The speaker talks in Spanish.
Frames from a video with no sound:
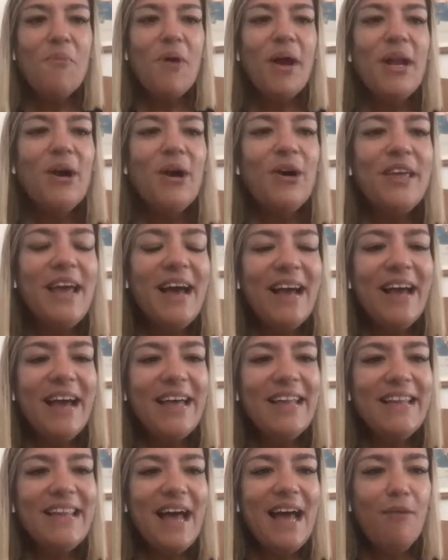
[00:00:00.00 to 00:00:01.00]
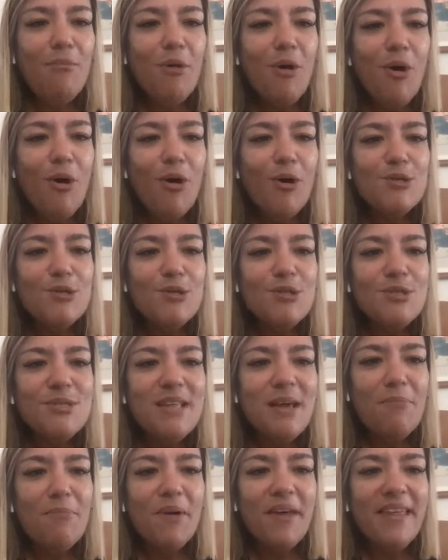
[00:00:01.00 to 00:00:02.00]
Bueno, y acá estamos,
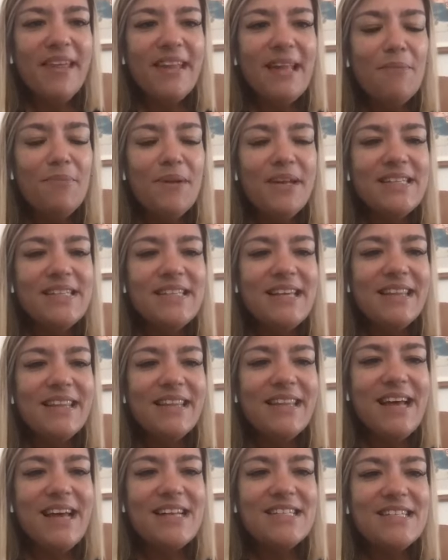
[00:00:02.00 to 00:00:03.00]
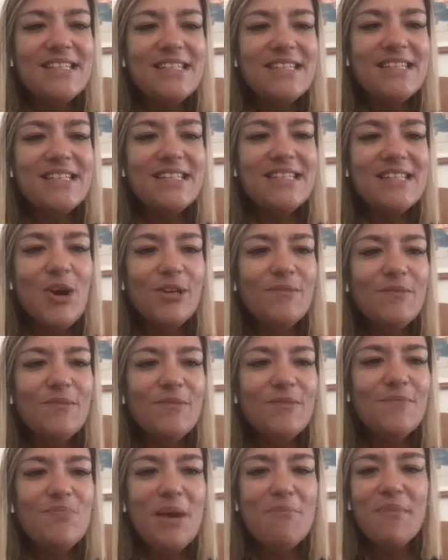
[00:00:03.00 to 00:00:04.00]
después de esta
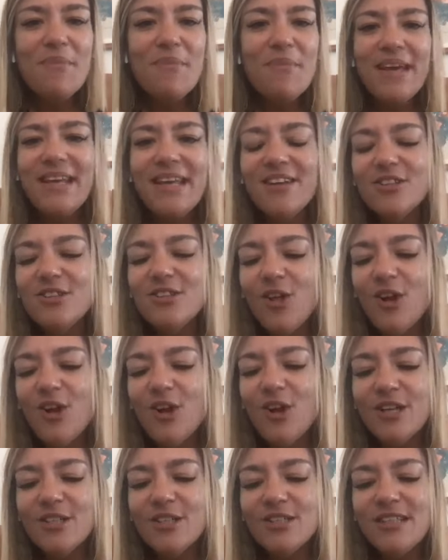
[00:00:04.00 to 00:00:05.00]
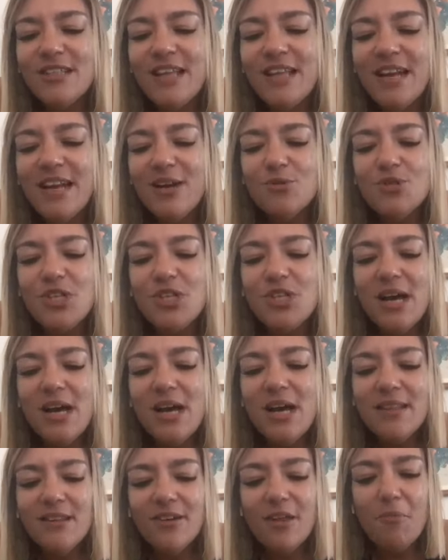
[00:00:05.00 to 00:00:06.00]
presentación, bienvenidos todos los que nos están
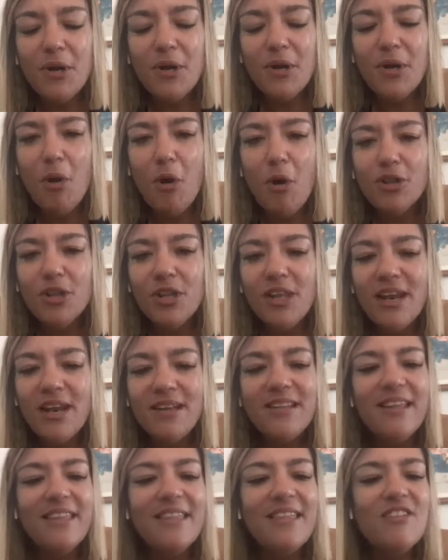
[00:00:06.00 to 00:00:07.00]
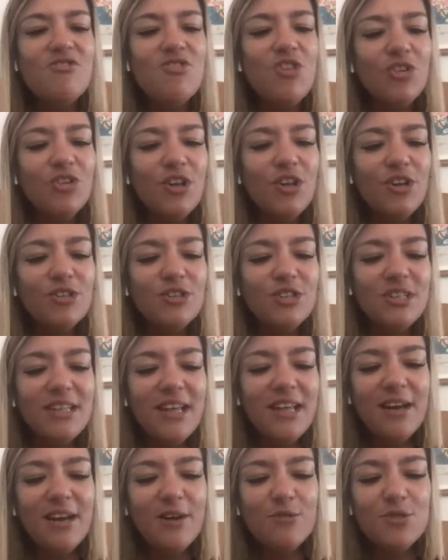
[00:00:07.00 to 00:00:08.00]
escuchando, después nos contarán desde
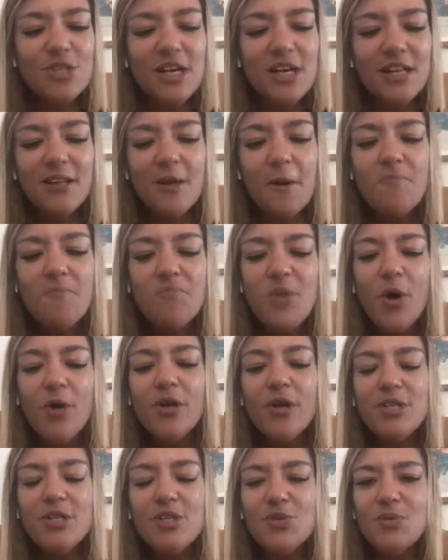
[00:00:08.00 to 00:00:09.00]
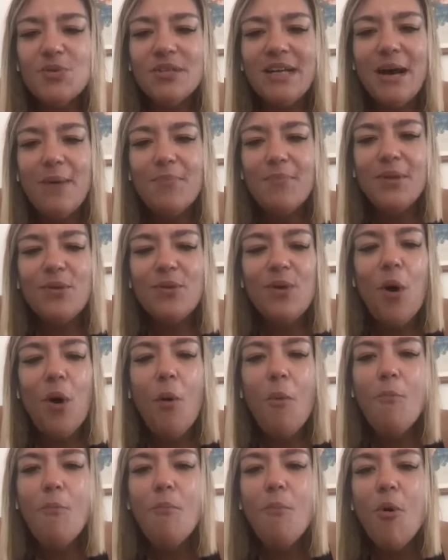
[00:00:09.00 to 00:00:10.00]
dónde nos están escuchando. Hoy es un
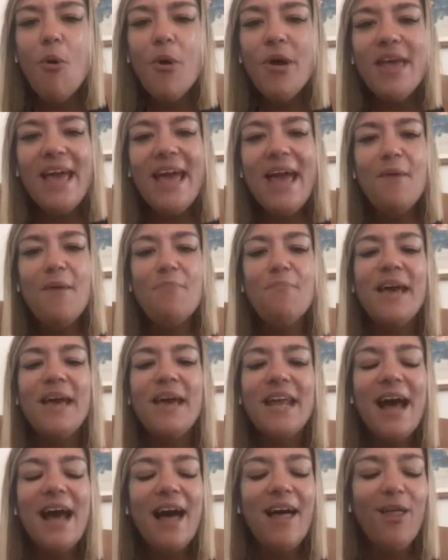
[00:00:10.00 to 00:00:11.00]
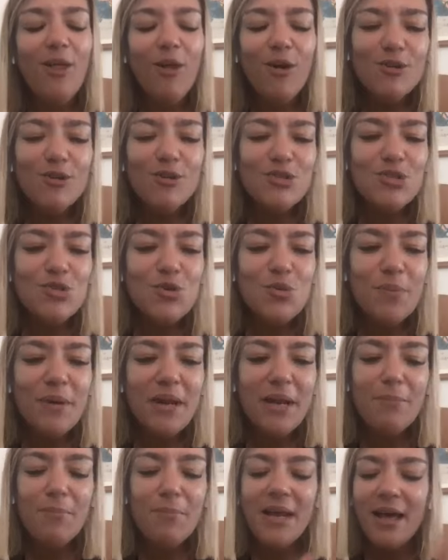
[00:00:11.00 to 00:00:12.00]
capítulo muy esperado,
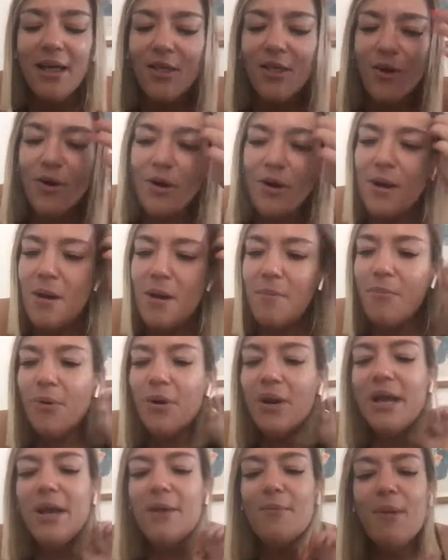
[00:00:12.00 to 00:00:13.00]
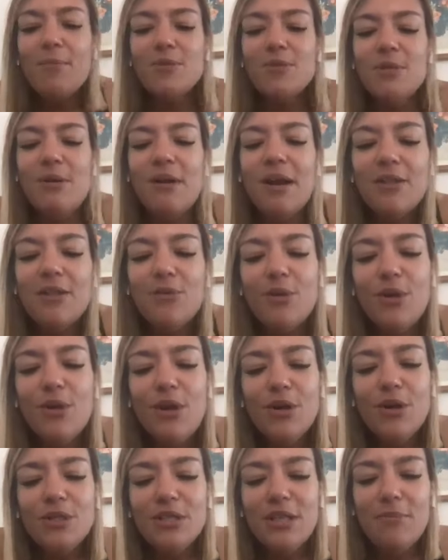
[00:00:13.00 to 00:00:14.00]
súper esperado, porque vamos a hablar de uno de
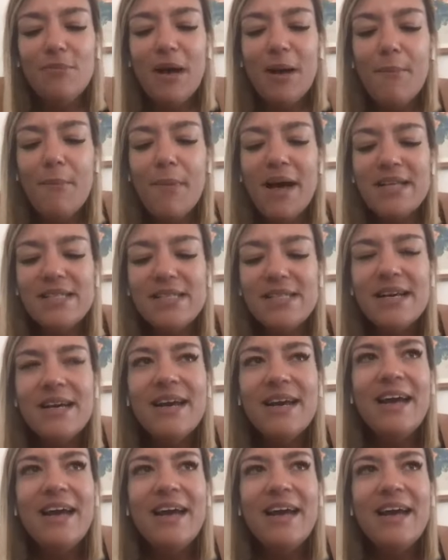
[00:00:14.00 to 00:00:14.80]
los temas más